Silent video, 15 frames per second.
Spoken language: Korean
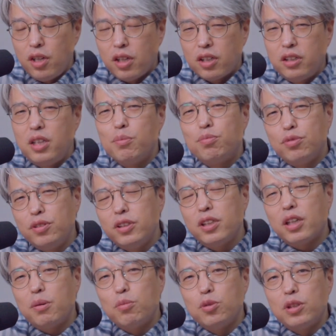근데
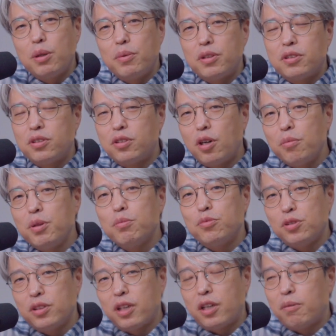문제가 뭐냐면 드럼이
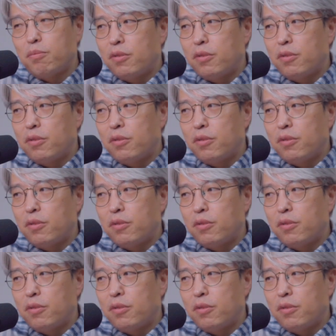문제란